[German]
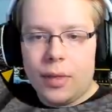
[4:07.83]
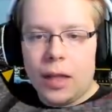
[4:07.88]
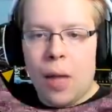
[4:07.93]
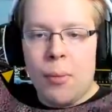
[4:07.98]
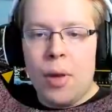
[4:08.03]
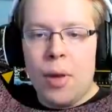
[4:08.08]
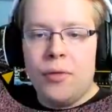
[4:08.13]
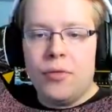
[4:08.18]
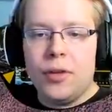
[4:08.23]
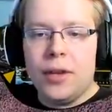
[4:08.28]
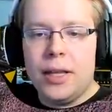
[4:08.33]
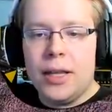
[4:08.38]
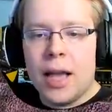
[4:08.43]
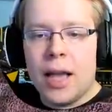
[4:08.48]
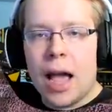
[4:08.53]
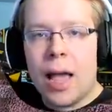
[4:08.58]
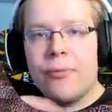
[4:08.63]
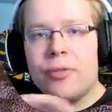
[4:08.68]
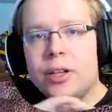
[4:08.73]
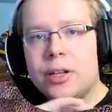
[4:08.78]
Damit genau. wir
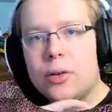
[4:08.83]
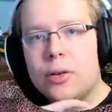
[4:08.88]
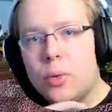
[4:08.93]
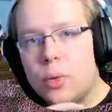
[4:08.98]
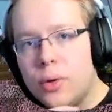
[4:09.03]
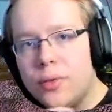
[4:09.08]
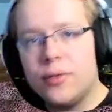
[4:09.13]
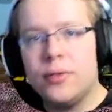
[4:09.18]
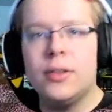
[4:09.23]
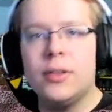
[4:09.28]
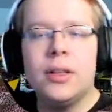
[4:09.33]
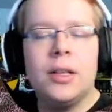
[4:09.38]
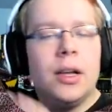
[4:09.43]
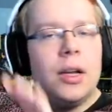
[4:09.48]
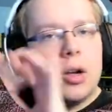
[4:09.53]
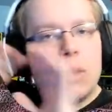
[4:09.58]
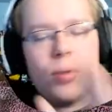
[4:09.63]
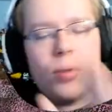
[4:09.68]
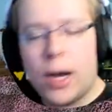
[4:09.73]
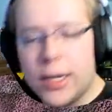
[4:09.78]
hier einfach den größten
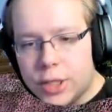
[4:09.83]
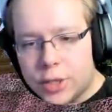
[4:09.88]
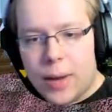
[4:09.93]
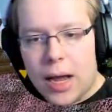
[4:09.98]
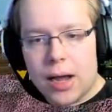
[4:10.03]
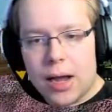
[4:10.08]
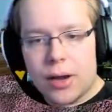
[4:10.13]
Quatsch machen